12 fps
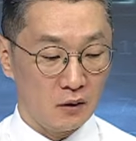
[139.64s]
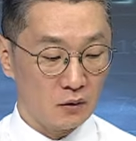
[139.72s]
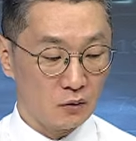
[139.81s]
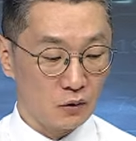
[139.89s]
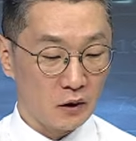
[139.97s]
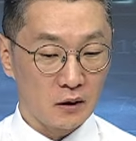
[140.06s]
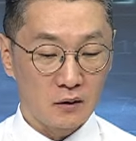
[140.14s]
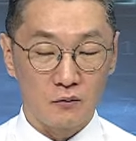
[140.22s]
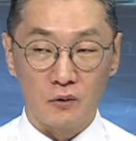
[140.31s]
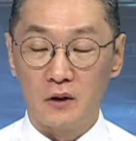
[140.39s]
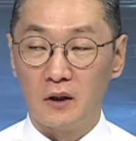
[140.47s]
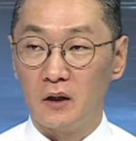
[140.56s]
좀 우리가
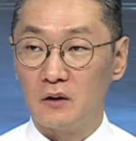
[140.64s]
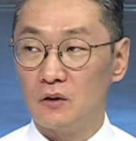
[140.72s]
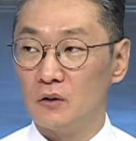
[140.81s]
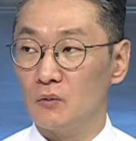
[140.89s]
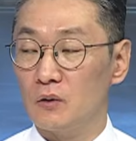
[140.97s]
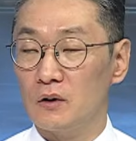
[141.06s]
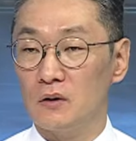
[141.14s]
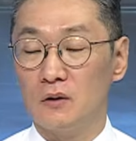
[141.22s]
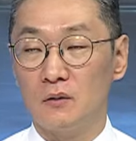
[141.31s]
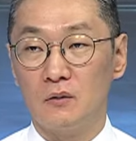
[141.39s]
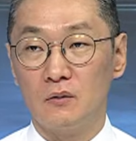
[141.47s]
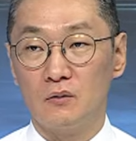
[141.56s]
우리나라 같은
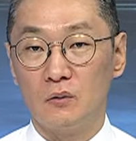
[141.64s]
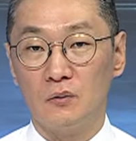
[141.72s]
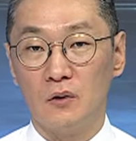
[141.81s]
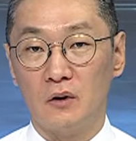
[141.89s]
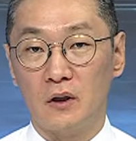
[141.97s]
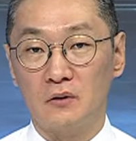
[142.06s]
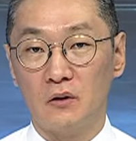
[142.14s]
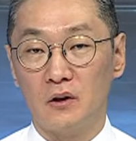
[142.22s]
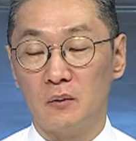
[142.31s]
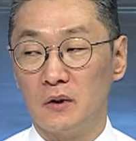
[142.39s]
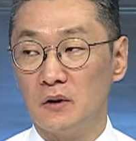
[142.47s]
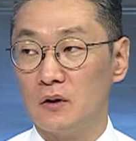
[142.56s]
경우에는 좀 더
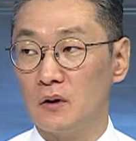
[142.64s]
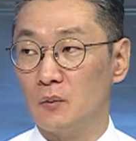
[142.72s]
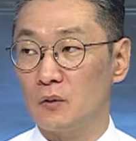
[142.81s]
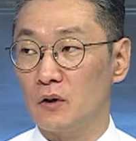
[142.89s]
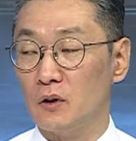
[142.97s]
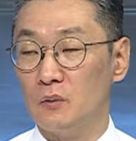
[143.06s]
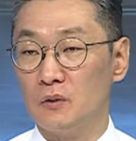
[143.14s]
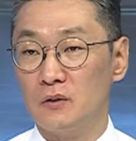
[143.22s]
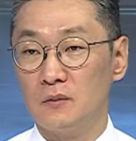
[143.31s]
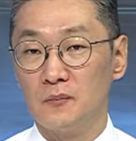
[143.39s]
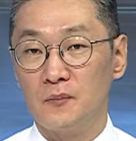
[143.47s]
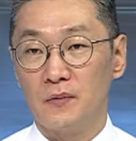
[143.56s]
냉정하게 생각해 본다고
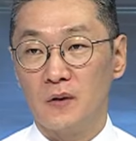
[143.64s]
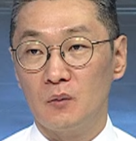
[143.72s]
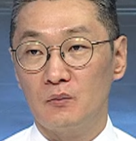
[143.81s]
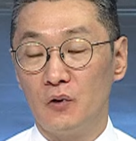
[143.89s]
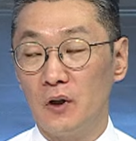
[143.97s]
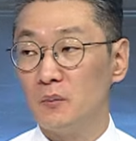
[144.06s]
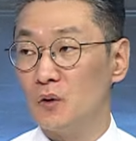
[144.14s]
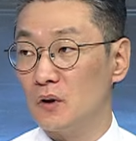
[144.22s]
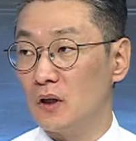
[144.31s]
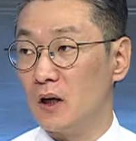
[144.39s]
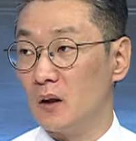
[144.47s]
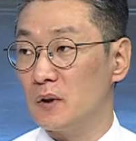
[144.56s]
하면은 블랙
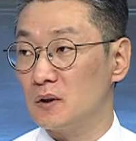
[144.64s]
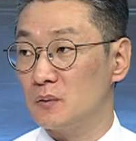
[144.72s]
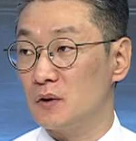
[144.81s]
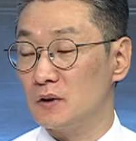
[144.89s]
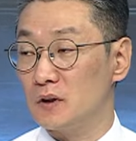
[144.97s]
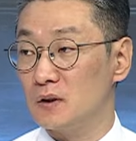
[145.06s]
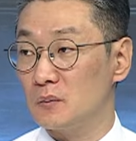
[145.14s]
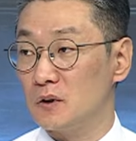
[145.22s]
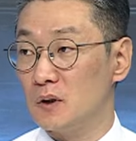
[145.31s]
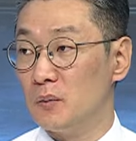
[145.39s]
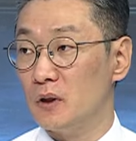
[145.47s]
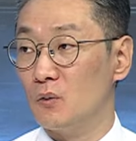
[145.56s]
먼데이 아까 말씀드렸지
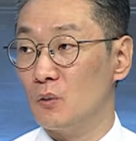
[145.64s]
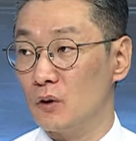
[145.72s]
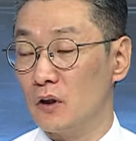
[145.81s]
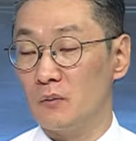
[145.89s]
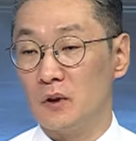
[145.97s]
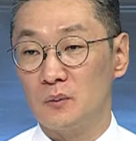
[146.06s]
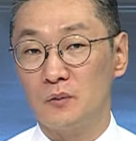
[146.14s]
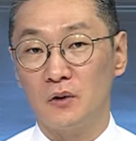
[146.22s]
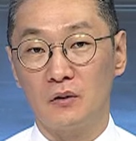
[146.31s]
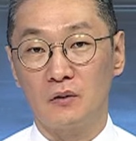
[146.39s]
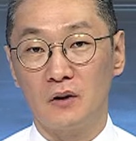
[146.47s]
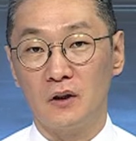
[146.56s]
않습니까? 8월 5일이라고
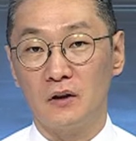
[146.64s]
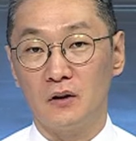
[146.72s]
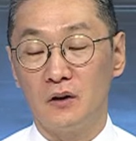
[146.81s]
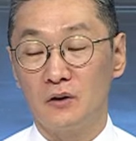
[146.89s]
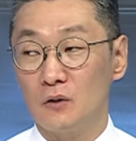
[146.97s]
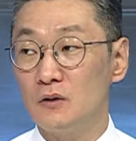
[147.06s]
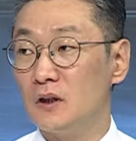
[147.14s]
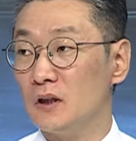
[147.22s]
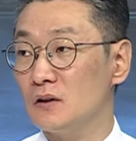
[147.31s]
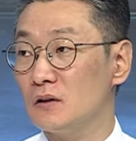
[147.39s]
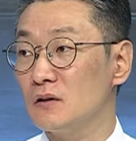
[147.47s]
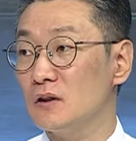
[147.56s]
말씀드렸는데 전
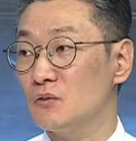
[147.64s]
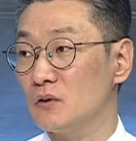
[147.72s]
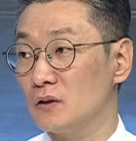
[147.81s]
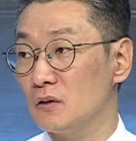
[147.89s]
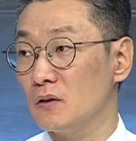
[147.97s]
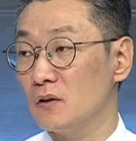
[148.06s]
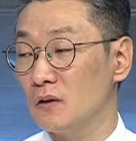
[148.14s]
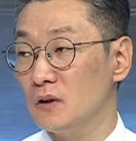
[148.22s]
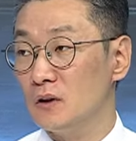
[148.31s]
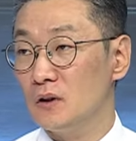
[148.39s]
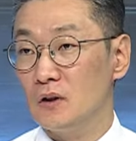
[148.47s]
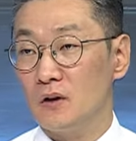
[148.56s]
세계 증시 중에서
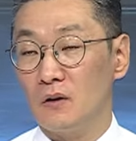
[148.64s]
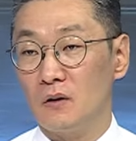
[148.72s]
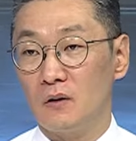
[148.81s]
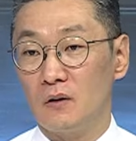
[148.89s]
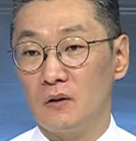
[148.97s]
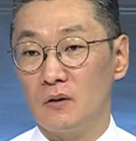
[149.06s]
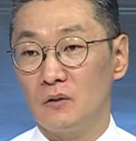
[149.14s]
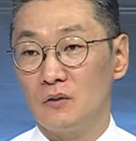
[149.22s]
어,